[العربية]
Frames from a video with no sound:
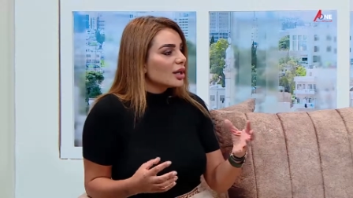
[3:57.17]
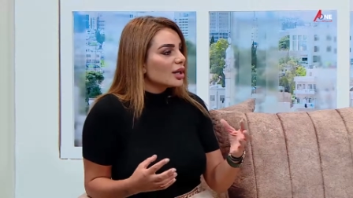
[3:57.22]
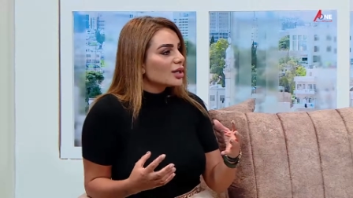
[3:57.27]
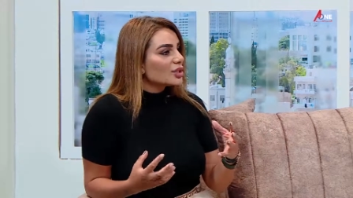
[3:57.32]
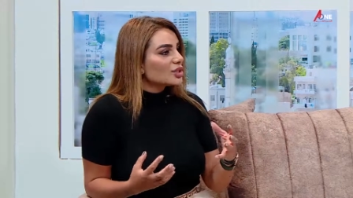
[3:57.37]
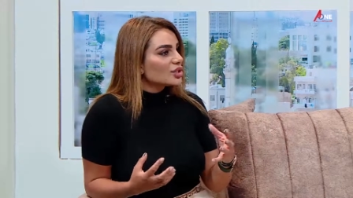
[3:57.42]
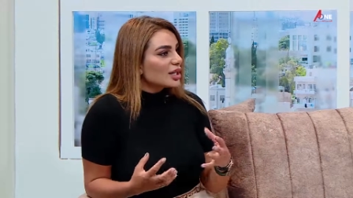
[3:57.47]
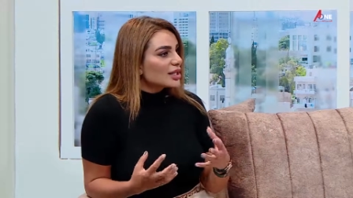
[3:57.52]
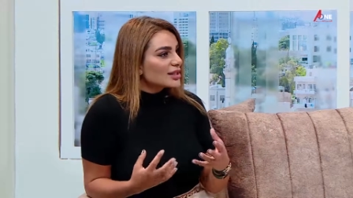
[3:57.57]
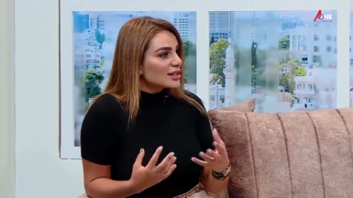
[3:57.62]

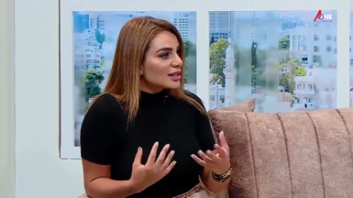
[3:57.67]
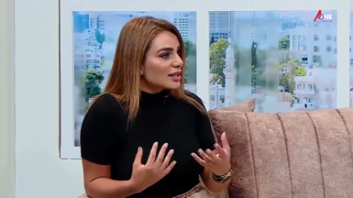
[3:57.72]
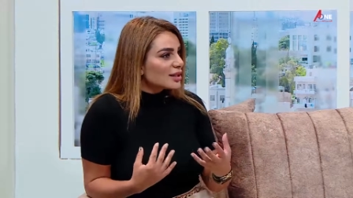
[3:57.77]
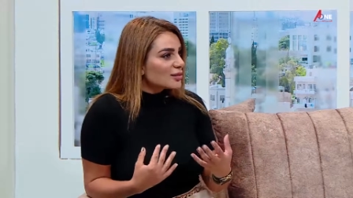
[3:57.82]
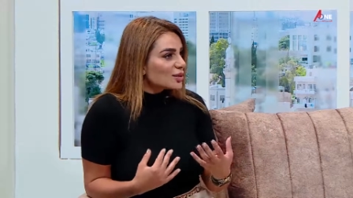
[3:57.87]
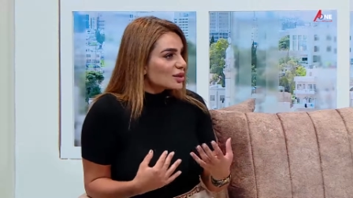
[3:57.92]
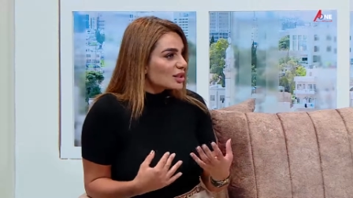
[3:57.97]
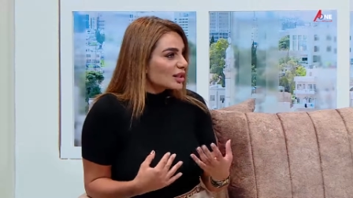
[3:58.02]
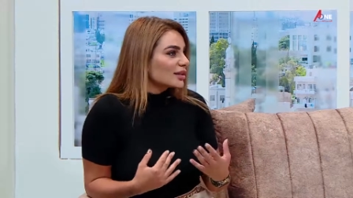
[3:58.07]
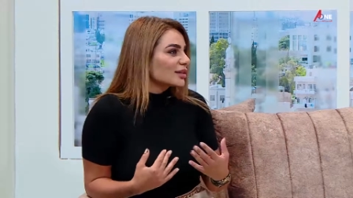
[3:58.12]
الشخصيه
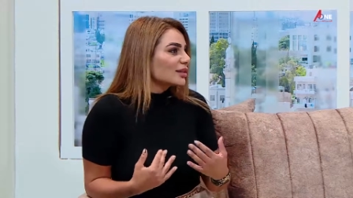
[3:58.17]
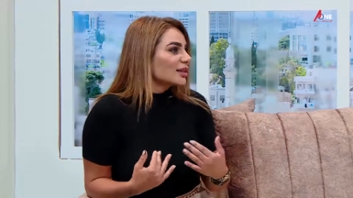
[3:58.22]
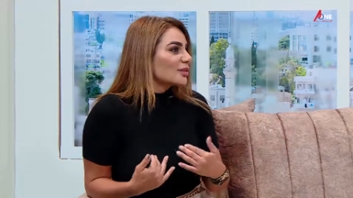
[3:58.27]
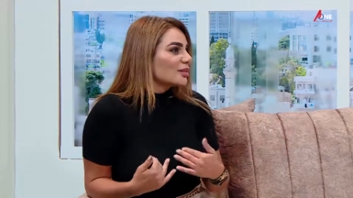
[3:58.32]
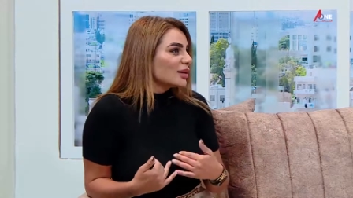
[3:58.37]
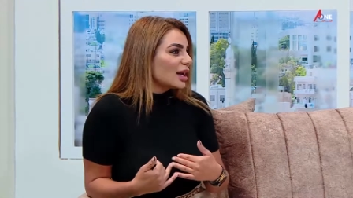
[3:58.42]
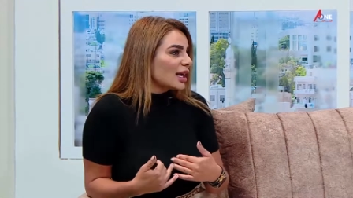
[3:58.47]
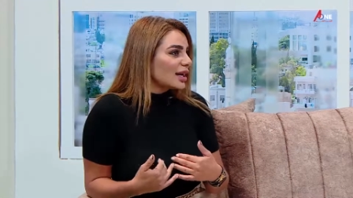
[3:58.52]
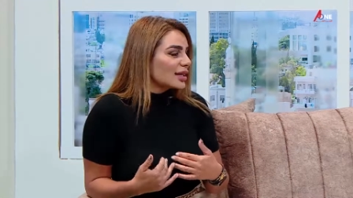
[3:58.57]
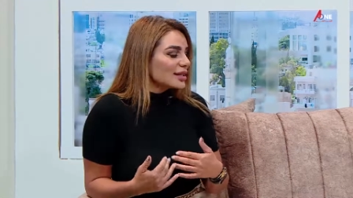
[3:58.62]
المسقطه
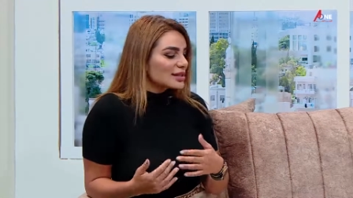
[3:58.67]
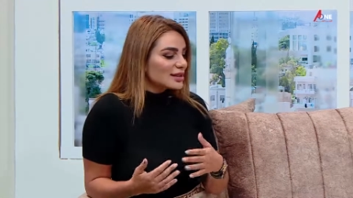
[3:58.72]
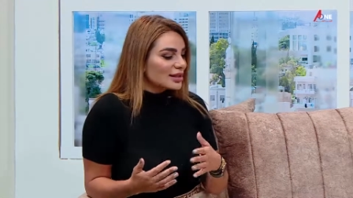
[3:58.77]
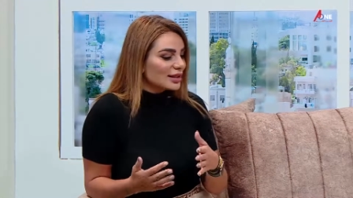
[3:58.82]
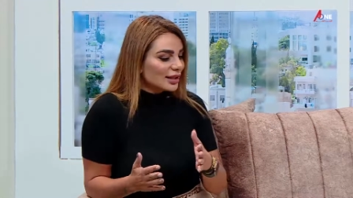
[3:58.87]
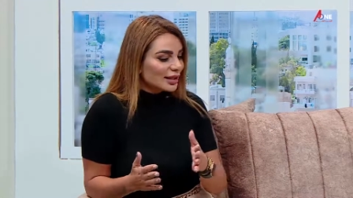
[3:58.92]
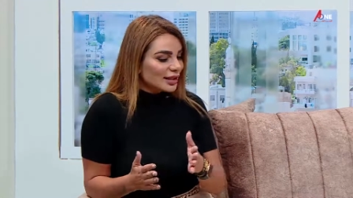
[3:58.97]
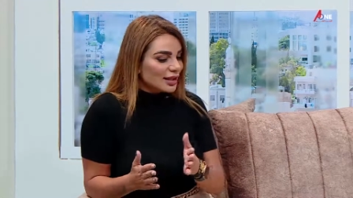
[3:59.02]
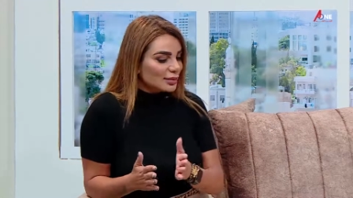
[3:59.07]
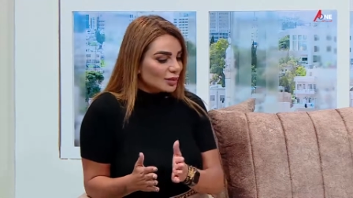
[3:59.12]
بالعكس
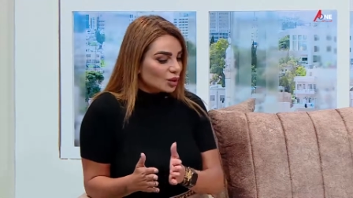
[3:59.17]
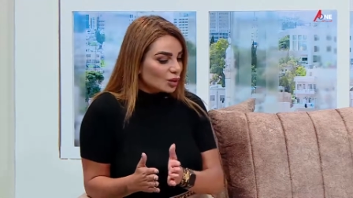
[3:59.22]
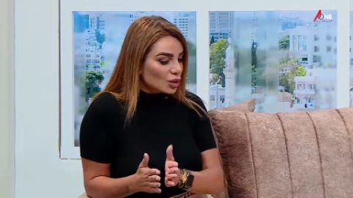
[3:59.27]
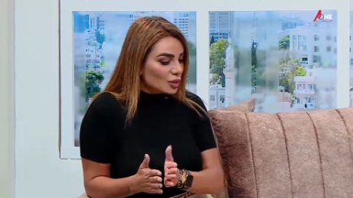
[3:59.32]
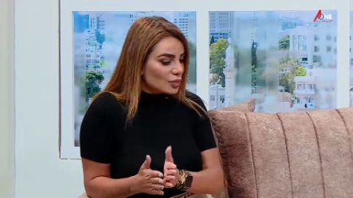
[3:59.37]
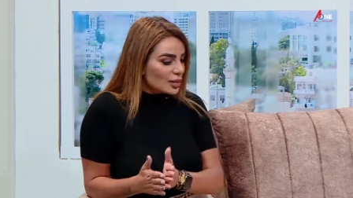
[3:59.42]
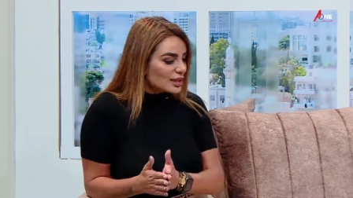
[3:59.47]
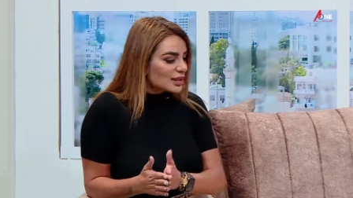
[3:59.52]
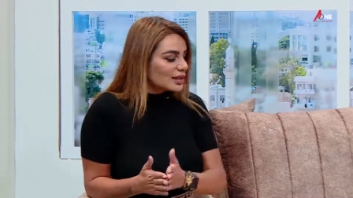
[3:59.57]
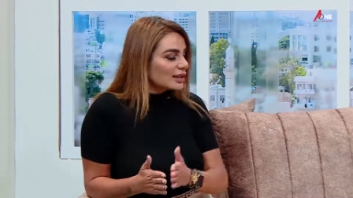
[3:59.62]
اللي هي كل
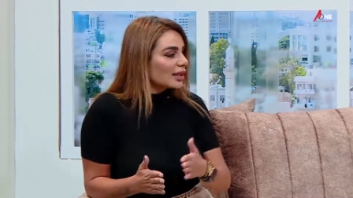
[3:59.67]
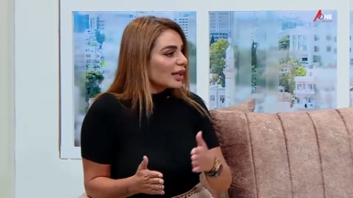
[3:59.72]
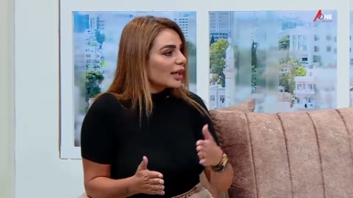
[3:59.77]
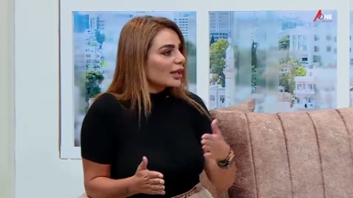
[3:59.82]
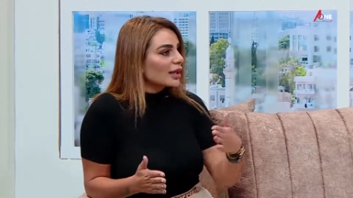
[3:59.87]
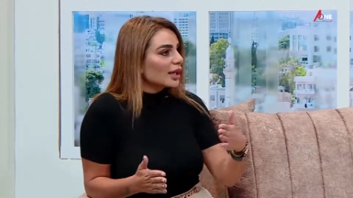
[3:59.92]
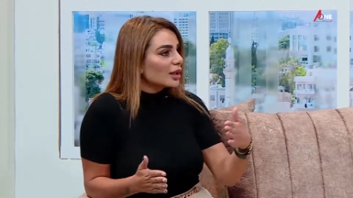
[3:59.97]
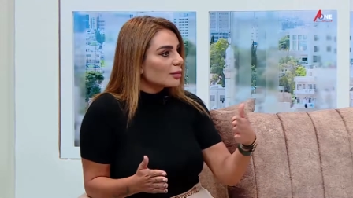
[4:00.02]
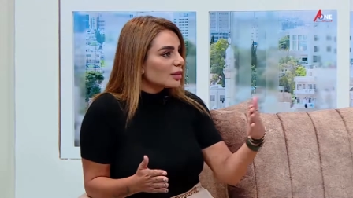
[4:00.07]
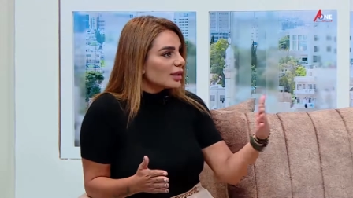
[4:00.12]
ما
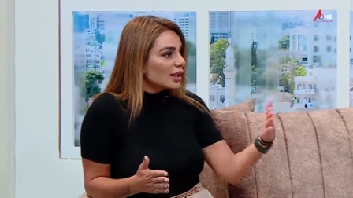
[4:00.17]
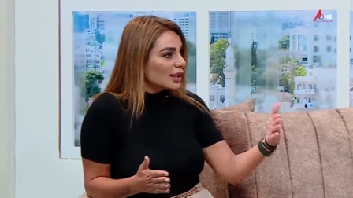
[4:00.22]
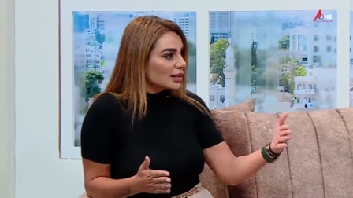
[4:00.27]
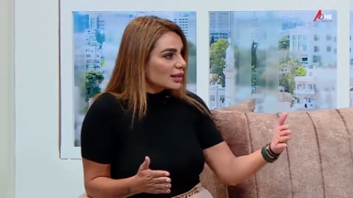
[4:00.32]
تنتقل على بيئه